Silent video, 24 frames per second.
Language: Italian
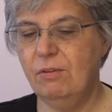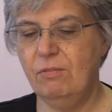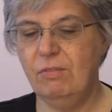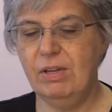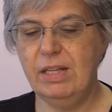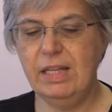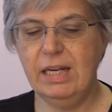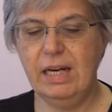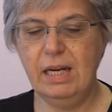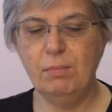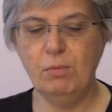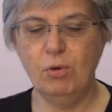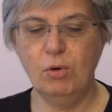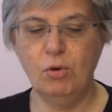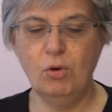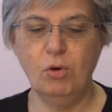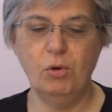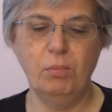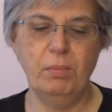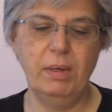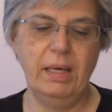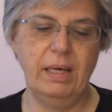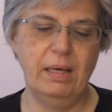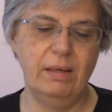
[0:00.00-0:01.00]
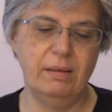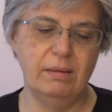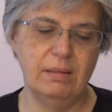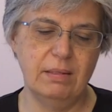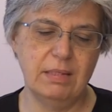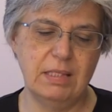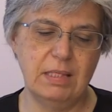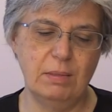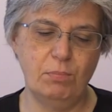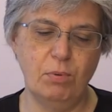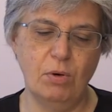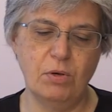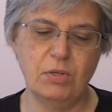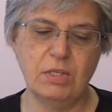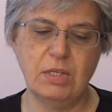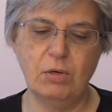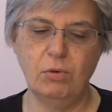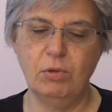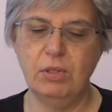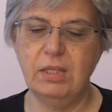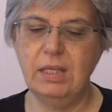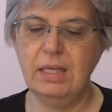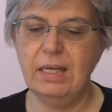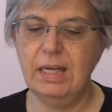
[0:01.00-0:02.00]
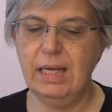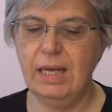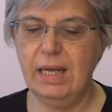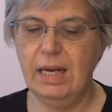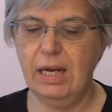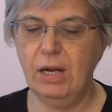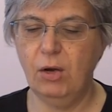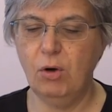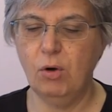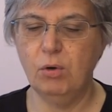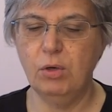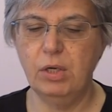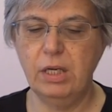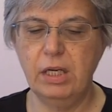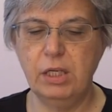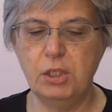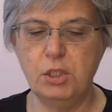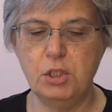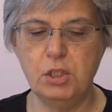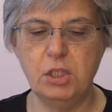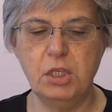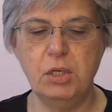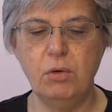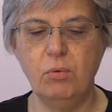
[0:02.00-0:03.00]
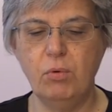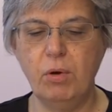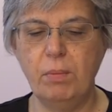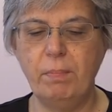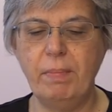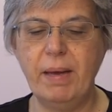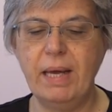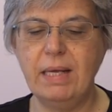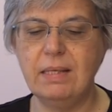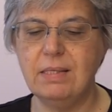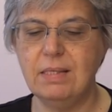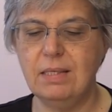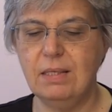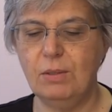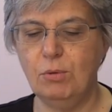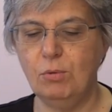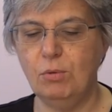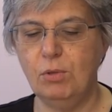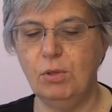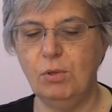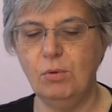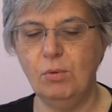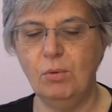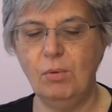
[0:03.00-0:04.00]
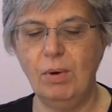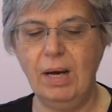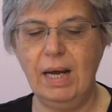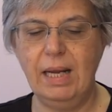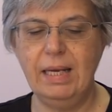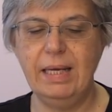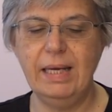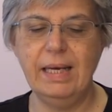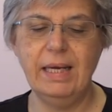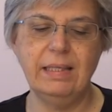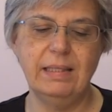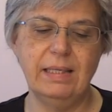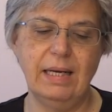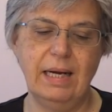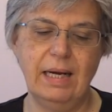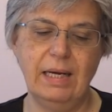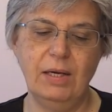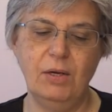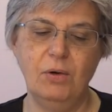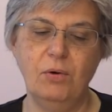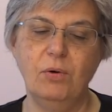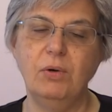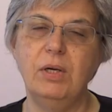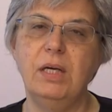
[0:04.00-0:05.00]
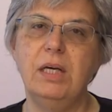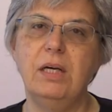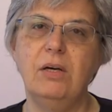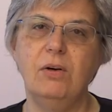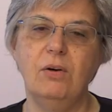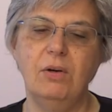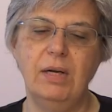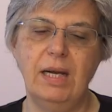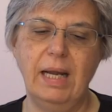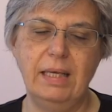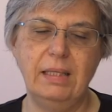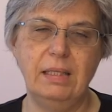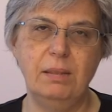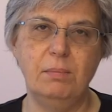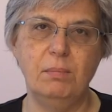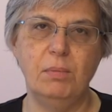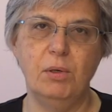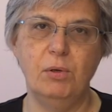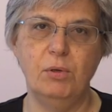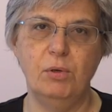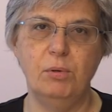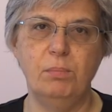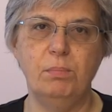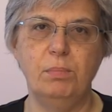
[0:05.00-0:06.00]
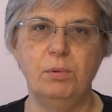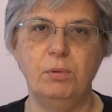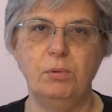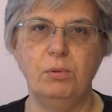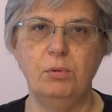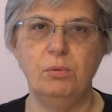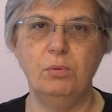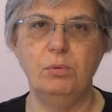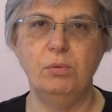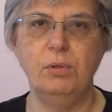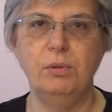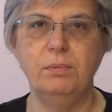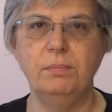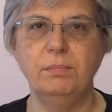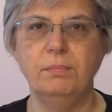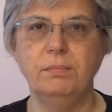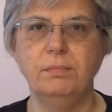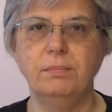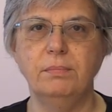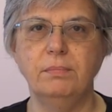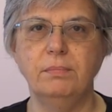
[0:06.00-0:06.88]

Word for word: vedremo come si possa ottenere con 5 pezzi tutti uguali che andranno incollati in modo opportuno.